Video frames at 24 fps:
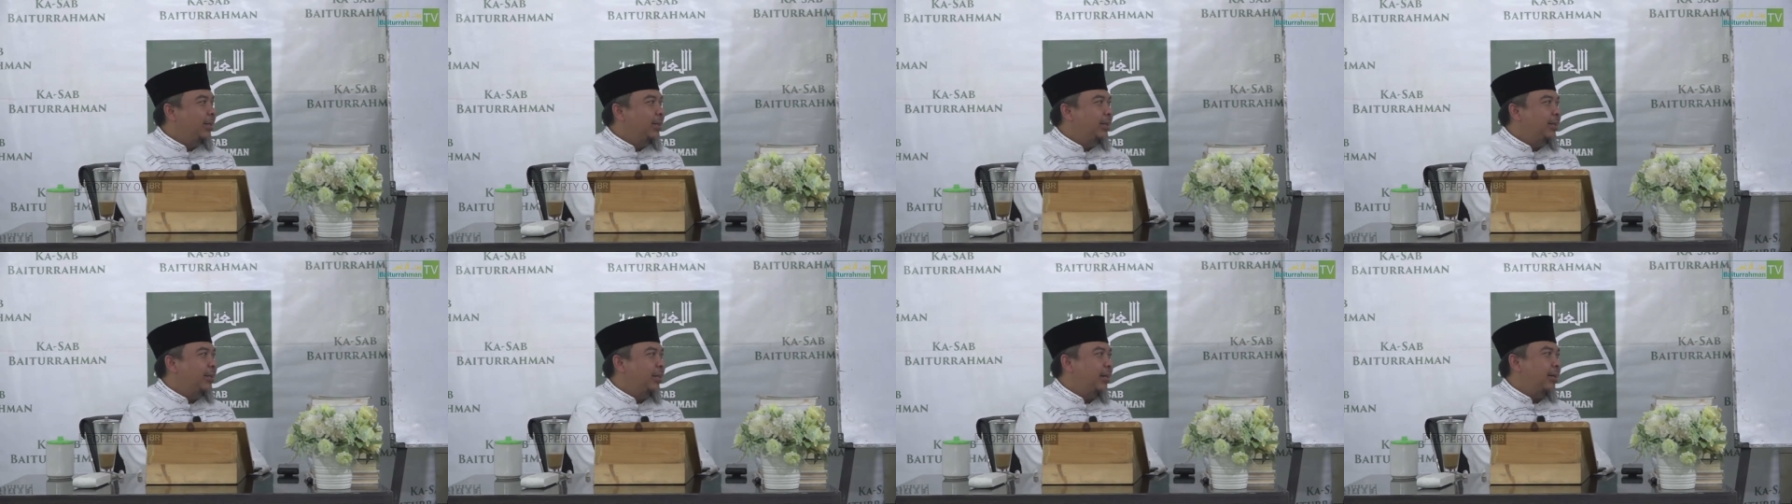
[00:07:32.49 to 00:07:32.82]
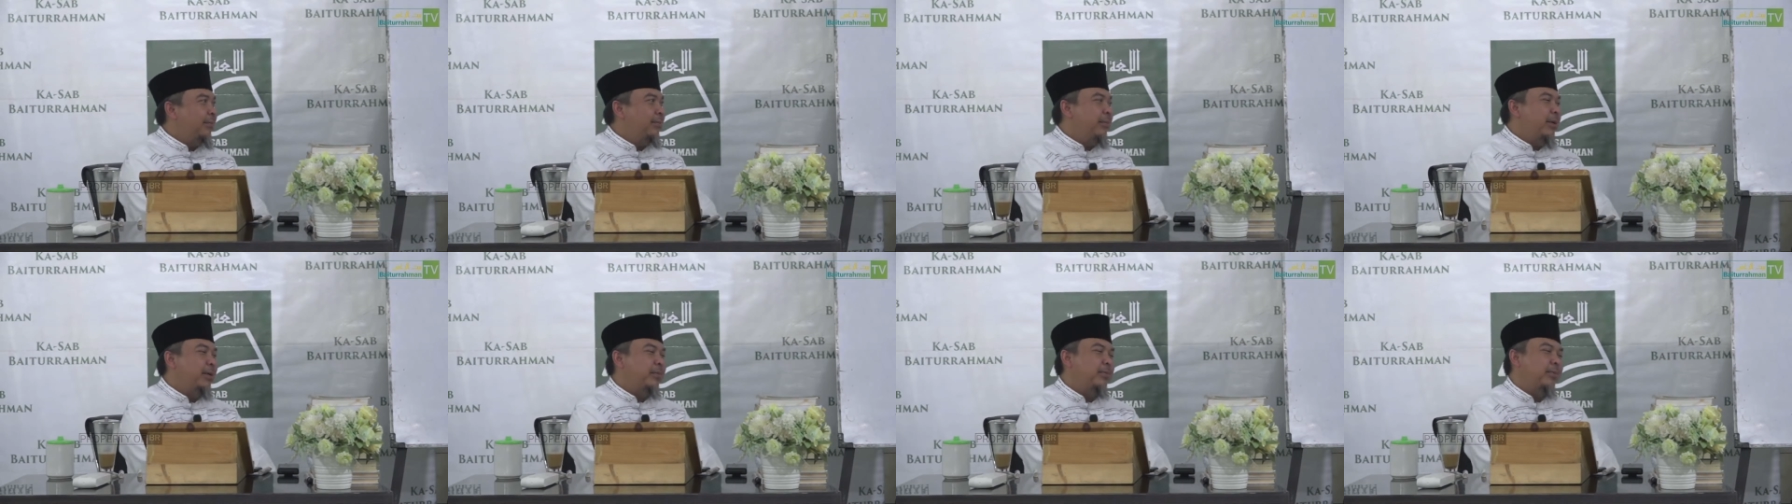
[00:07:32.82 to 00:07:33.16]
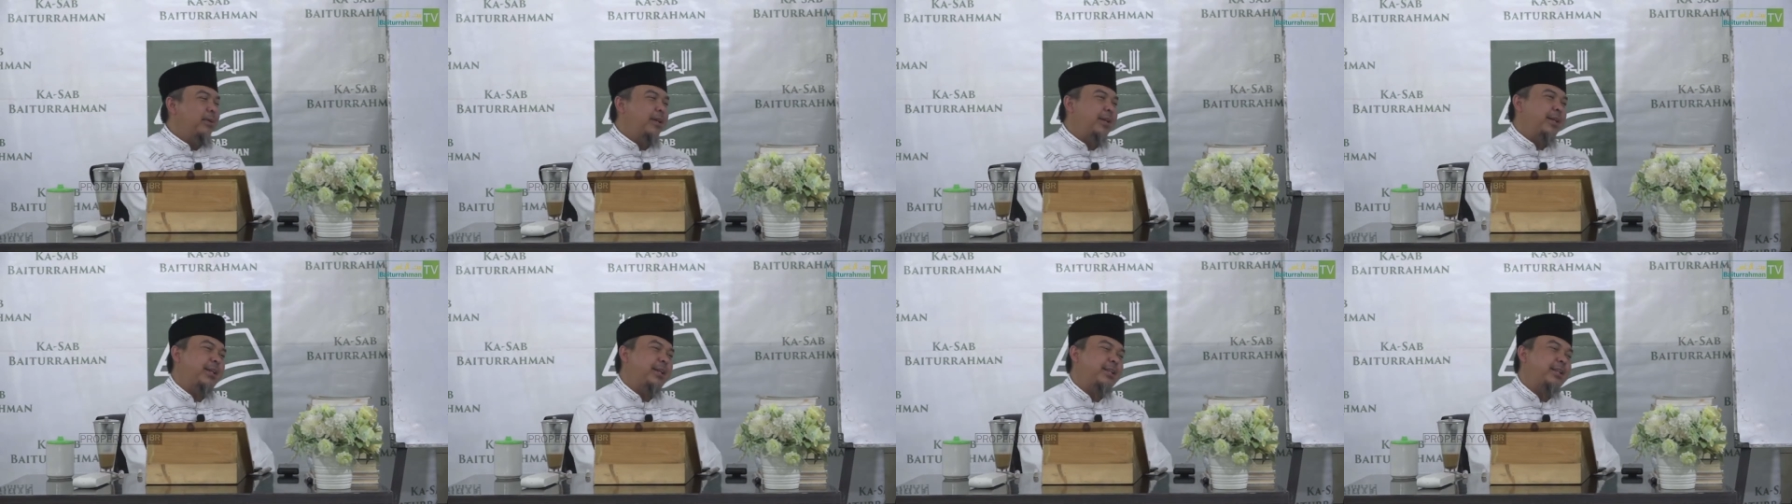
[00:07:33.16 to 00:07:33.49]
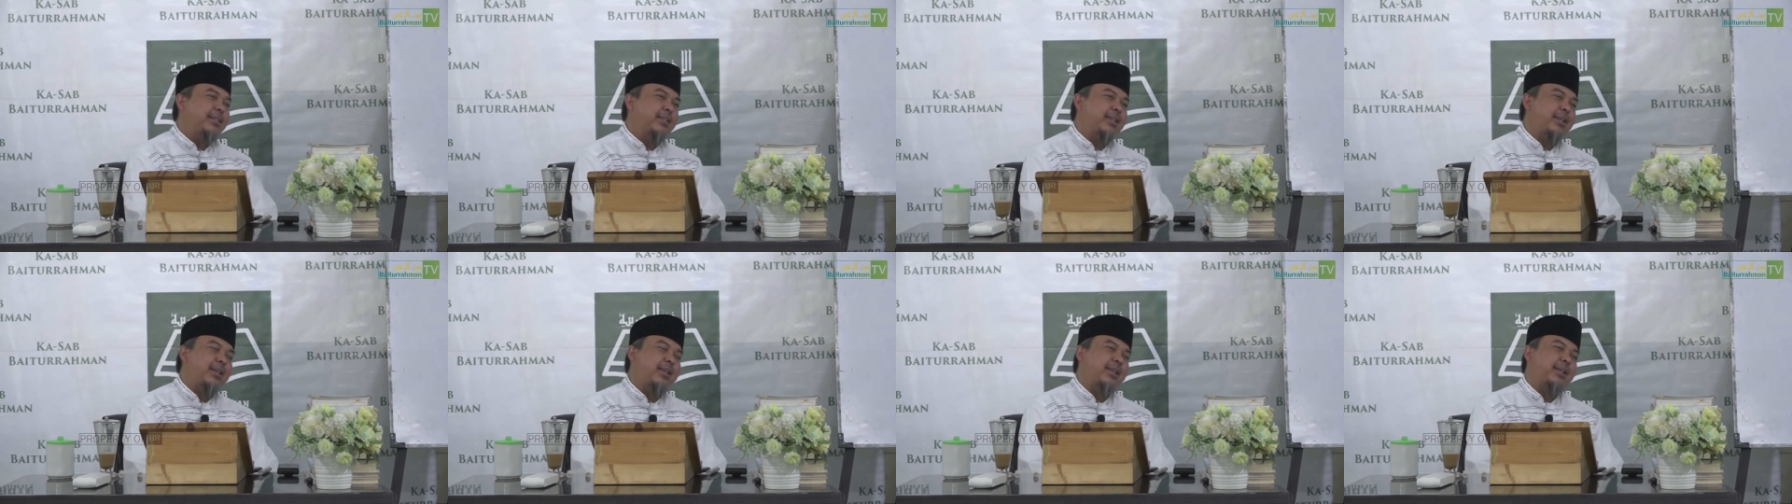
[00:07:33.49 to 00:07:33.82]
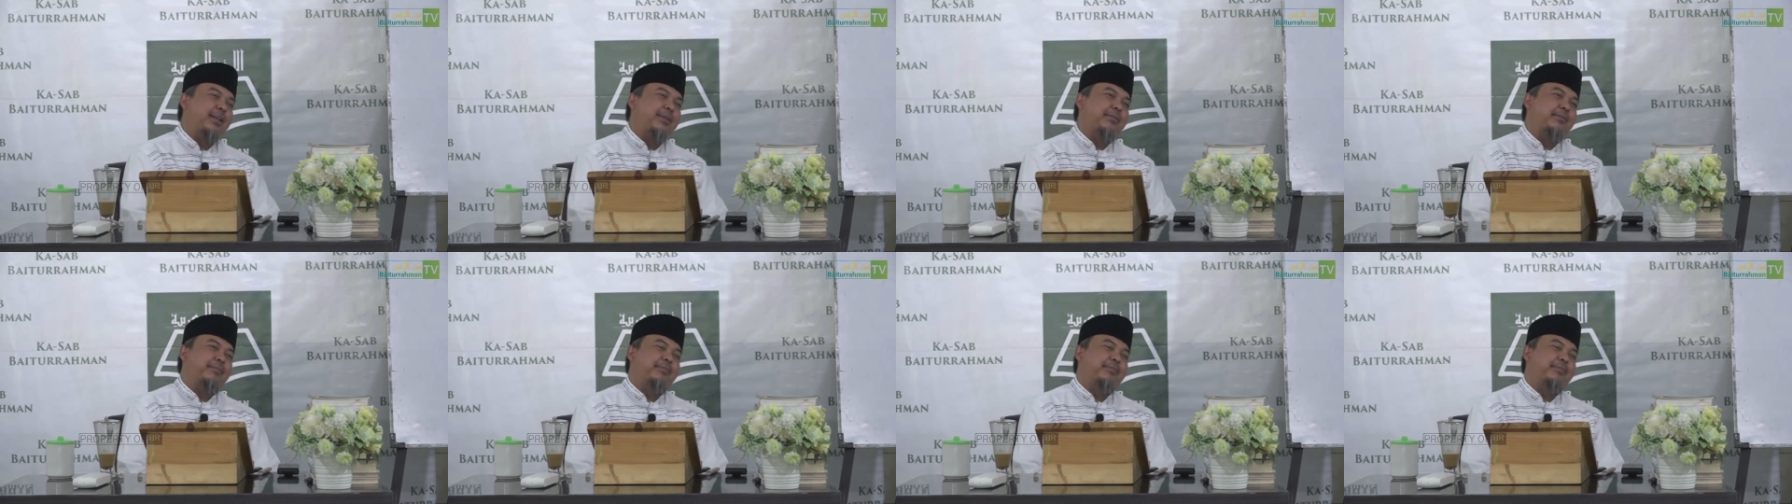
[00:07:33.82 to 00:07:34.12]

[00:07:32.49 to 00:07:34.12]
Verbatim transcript: Jama muannas salim.